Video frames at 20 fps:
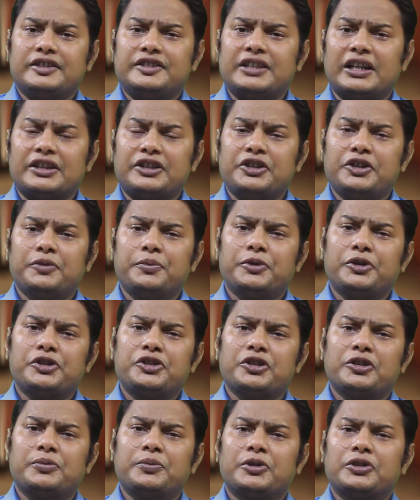জাতীয়
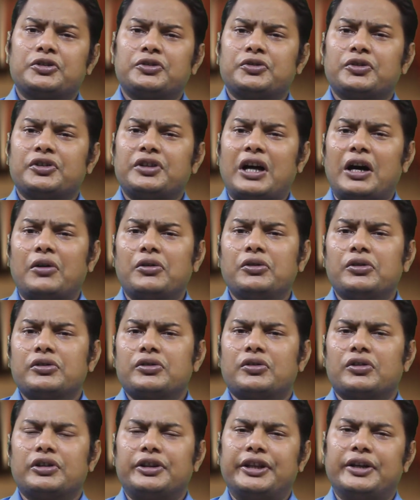পরিচয়পত্র ডাউনলোড
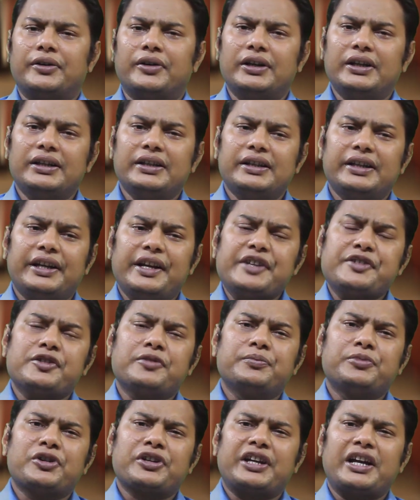করতে হয় এ
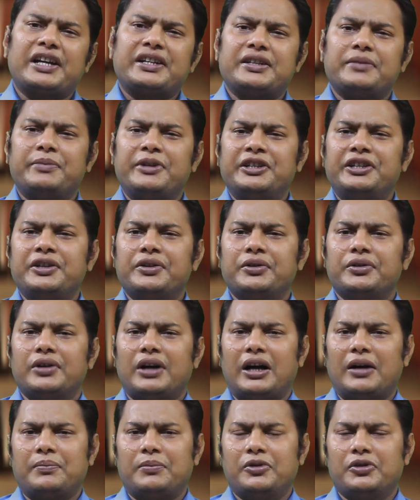সম্পর্কে একটি ভিডিও
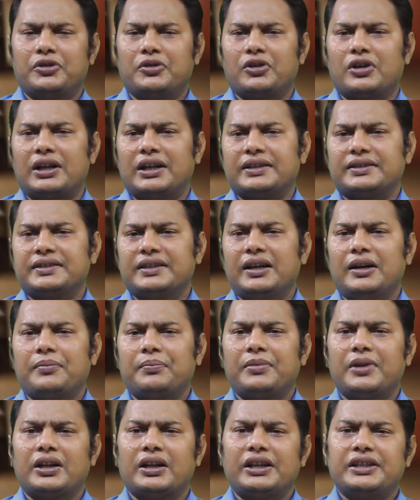আপলোড করা আছে
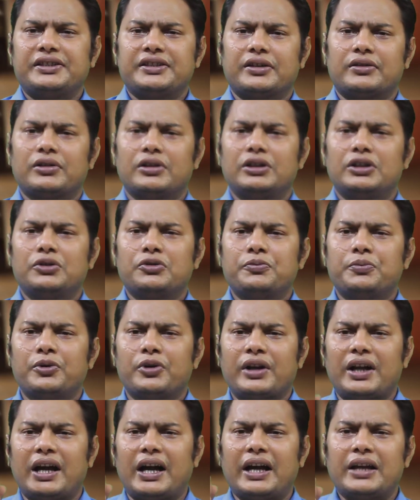আপনারা ইচ্ছা করলে
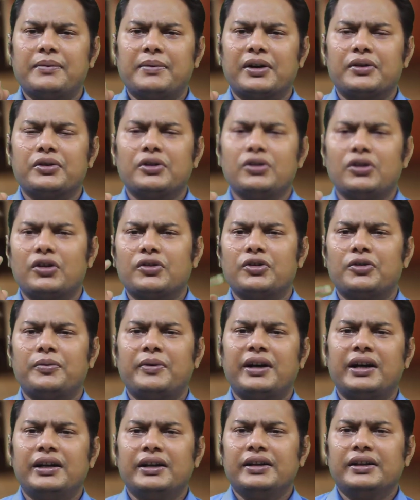উপরে আই বাটন
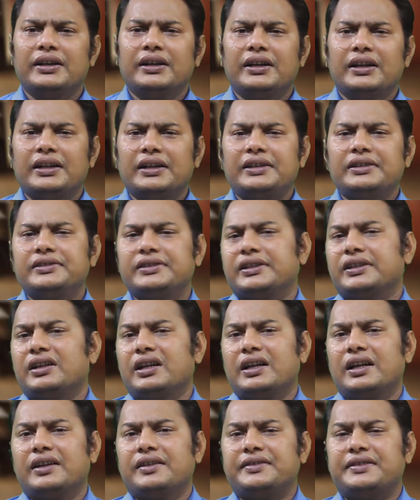অথবা নিচে
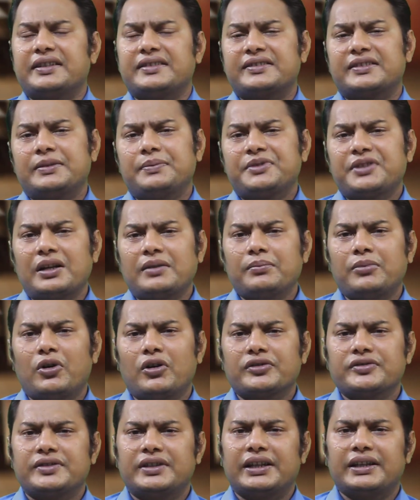ডেসক্রিপশন
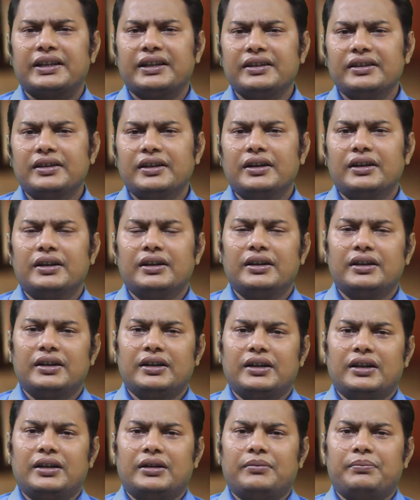বক্স থেকে
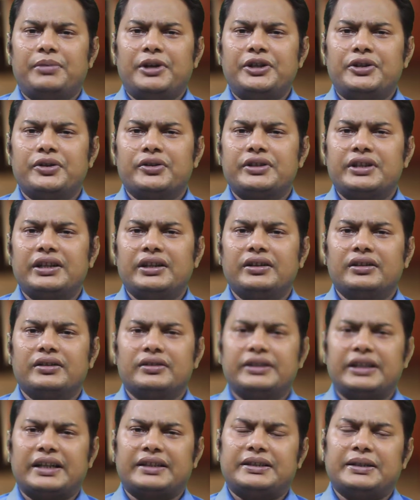ভিডিওটি
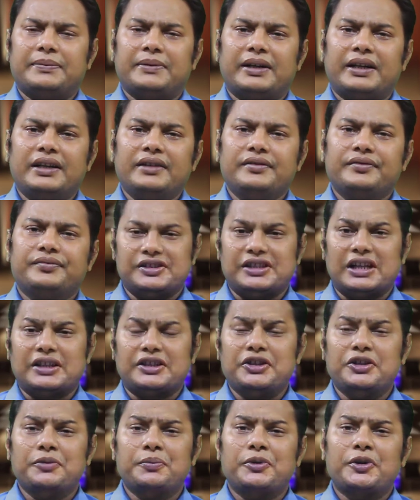দেখতে পারেন
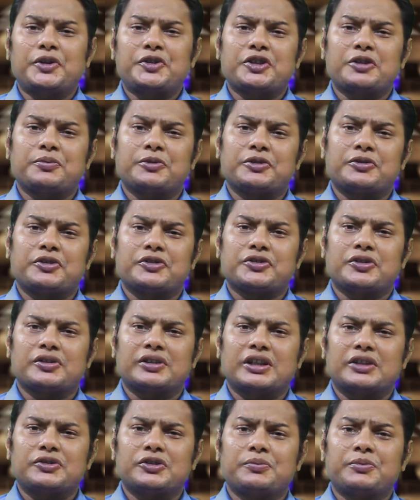জাতীয় পরিচয়পত্র
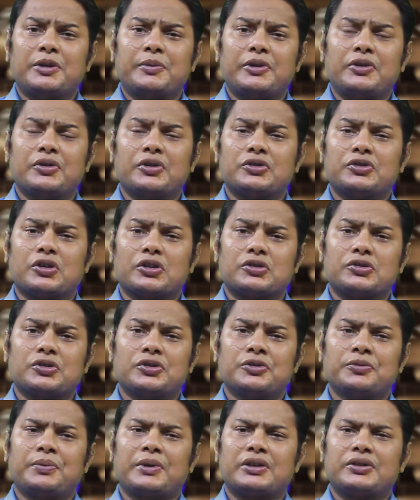সংক্রান্ত বিভিন্ন তথ্য
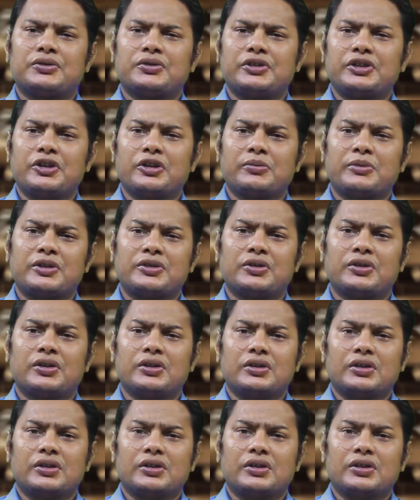উপাত্ত নিয়মিত